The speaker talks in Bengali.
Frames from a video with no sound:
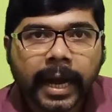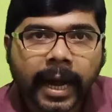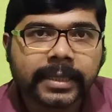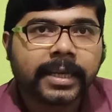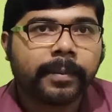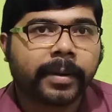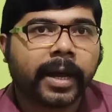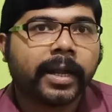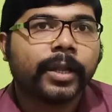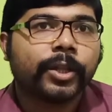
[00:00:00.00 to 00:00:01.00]
আজকে আমরা
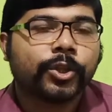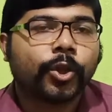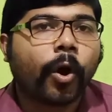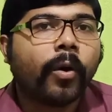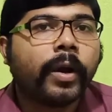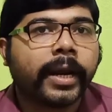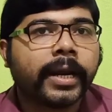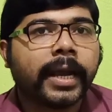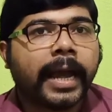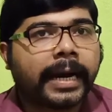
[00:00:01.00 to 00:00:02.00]
তরলের
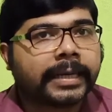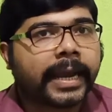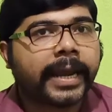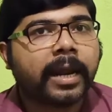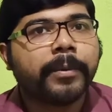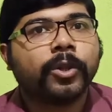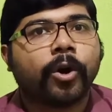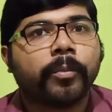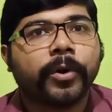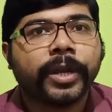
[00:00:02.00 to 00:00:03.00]
একটা এরামি
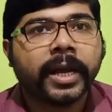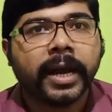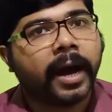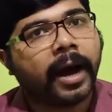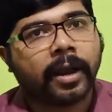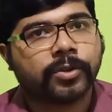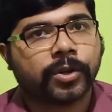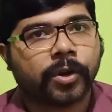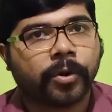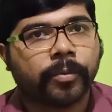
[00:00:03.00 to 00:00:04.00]
ধর্ম নিয়ে
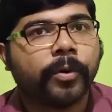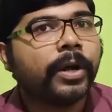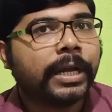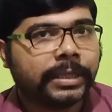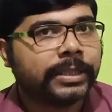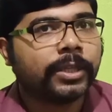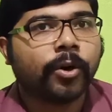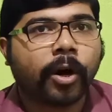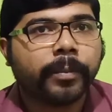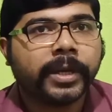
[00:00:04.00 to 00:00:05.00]
আলোচনা করব যে
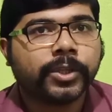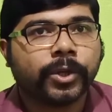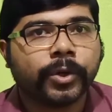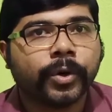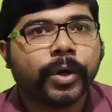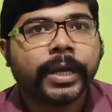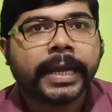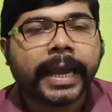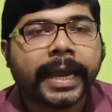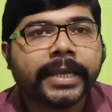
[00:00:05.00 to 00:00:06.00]
ধর্মের জন্য
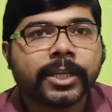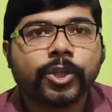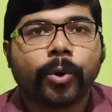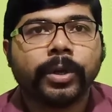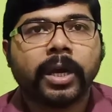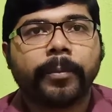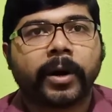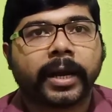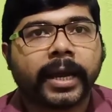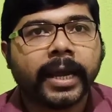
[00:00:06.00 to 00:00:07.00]
এই যে ছড়িয়ে
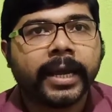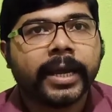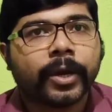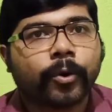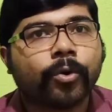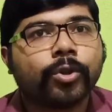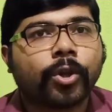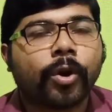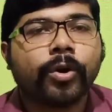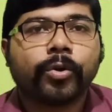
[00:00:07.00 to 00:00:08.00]
পড়াকে কোনো
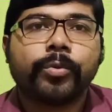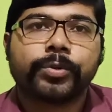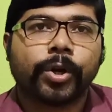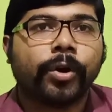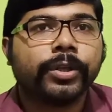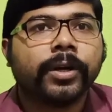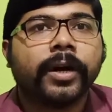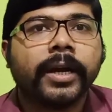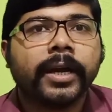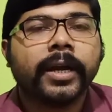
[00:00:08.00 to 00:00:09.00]
তরল খুব সহজে
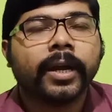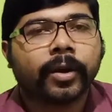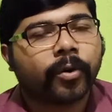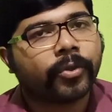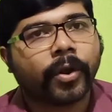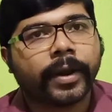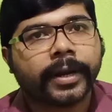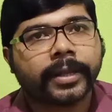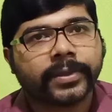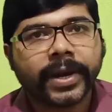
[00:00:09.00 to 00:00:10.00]
হয় কোনো তরলের
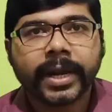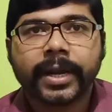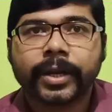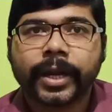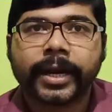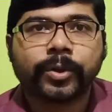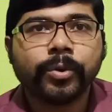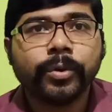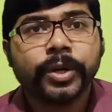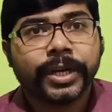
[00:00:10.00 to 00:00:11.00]
ক্ষেত্রে একটু
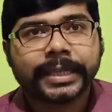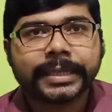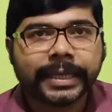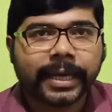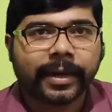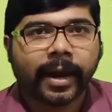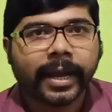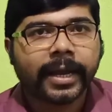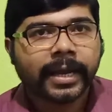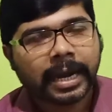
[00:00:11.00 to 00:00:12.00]
ধীরে হয়
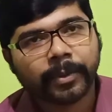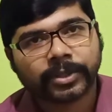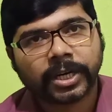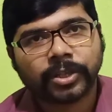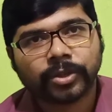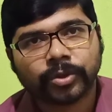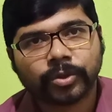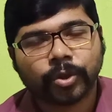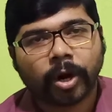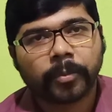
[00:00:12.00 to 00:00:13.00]
এবং সেই
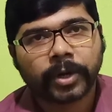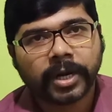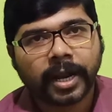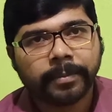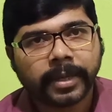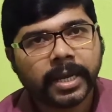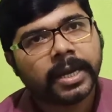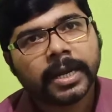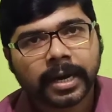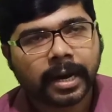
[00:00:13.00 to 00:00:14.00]
ধর্মটার নাম কি
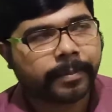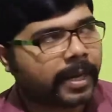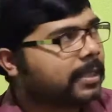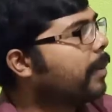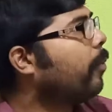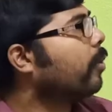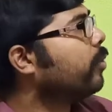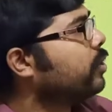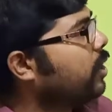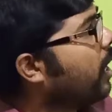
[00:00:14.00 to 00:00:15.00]
আমরা আজকে পড়ব
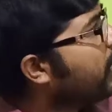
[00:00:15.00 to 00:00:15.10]
হচ্ছে